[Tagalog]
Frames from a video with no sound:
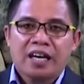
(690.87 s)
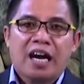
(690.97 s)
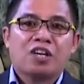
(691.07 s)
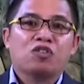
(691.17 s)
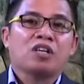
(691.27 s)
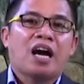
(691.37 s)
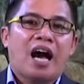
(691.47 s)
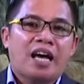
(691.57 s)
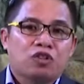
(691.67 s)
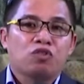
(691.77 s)
aron nga
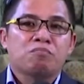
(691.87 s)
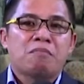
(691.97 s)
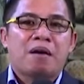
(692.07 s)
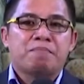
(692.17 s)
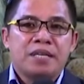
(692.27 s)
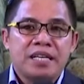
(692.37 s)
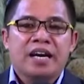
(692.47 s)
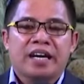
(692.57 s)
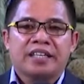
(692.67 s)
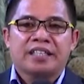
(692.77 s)
atong
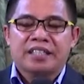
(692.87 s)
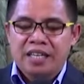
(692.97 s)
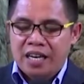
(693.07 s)
maablihan